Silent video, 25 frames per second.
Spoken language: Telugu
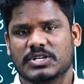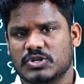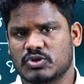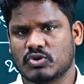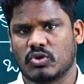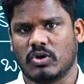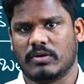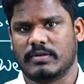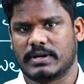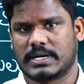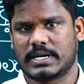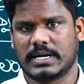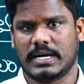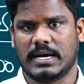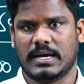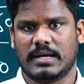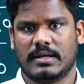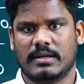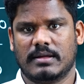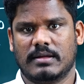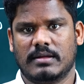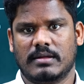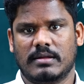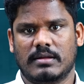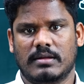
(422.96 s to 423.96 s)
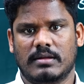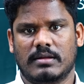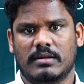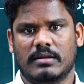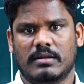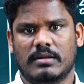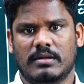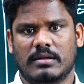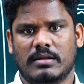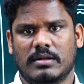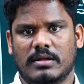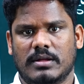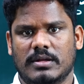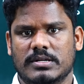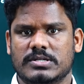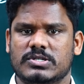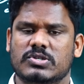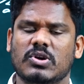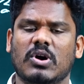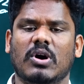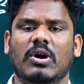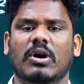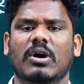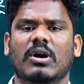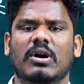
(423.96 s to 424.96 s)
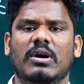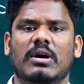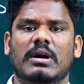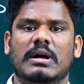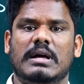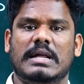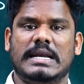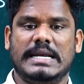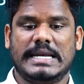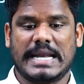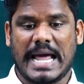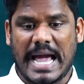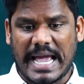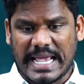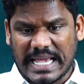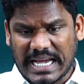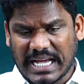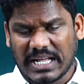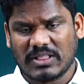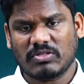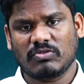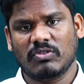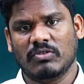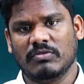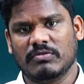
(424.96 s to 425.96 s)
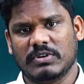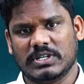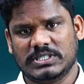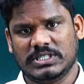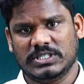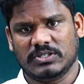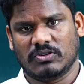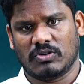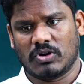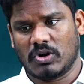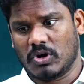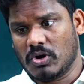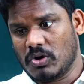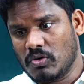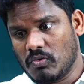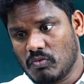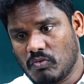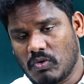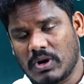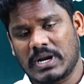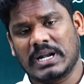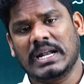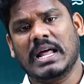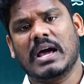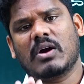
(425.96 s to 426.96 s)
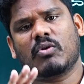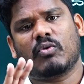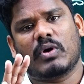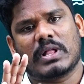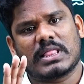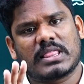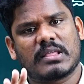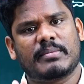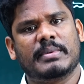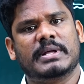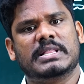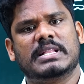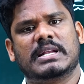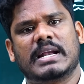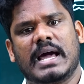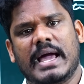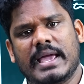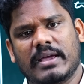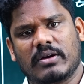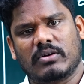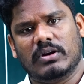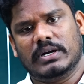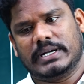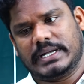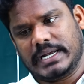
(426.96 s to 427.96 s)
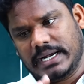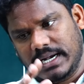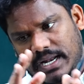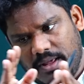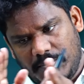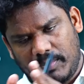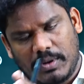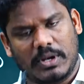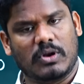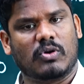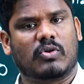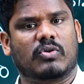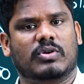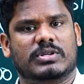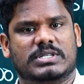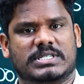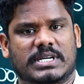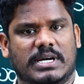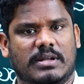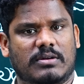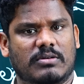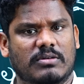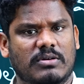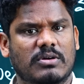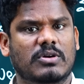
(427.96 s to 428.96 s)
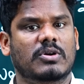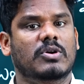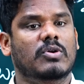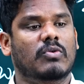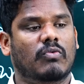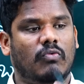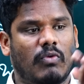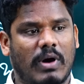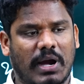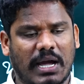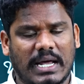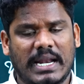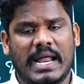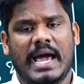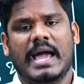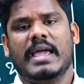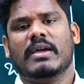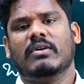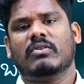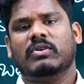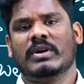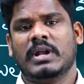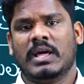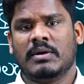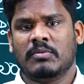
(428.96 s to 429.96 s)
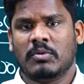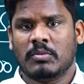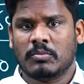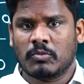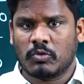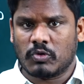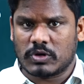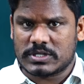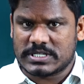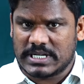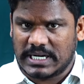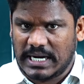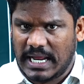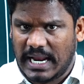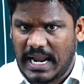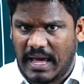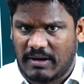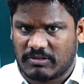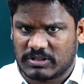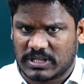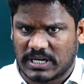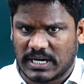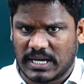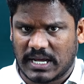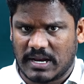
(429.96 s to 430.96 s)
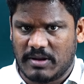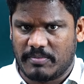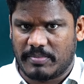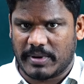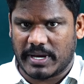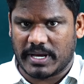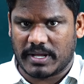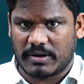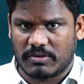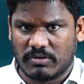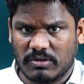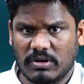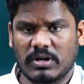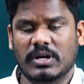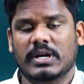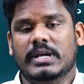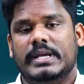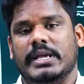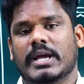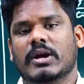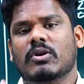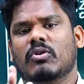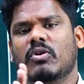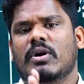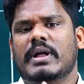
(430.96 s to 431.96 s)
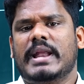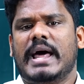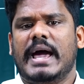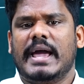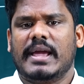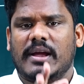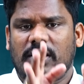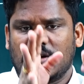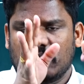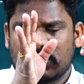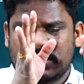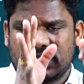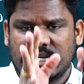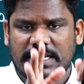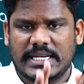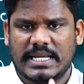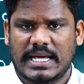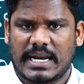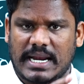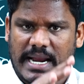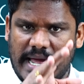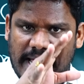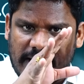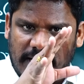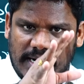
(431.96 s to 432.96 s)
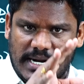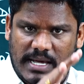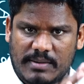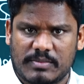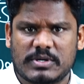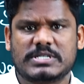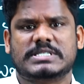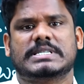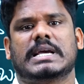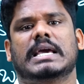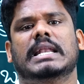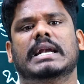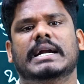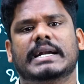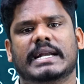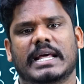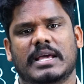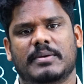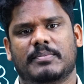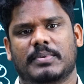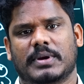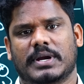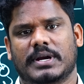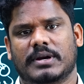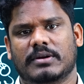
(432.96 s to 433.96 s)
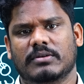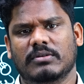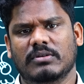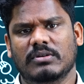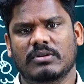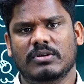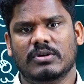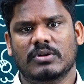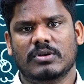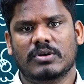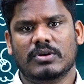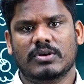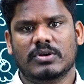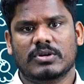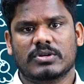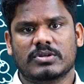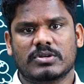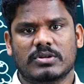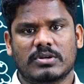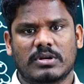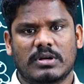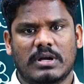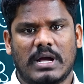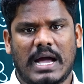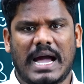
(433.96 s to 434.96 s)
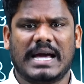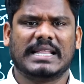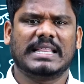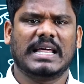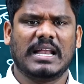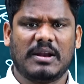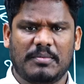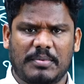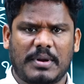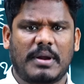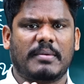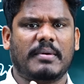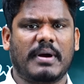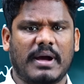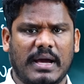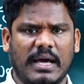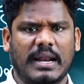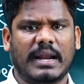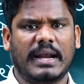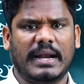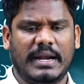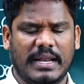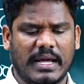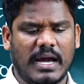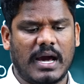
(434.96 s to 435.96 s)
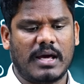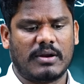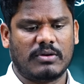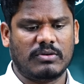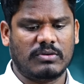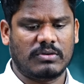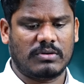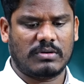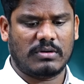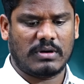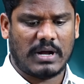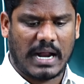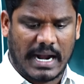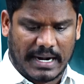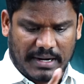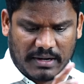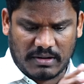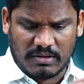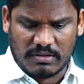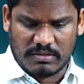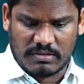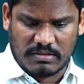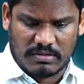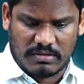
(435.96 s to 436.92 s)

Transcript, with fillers: తీసుకోవట్లా సో నాయకత్వం విషయంలో ఉన్న కొంతమంది నాయకులు టీడీపీలోకి వచ్చారు ఒక నాయకుడినేమో మూడు జిల్లాల అవతలకి వెళ్ళిపోయారు ఇంకో నాయకుడు సీనియర్ నాయకుడేమో సైలెంట్ అయిపోయాడు ఆదాల ప్రభాకర్ రెడ్డి గారు అండ్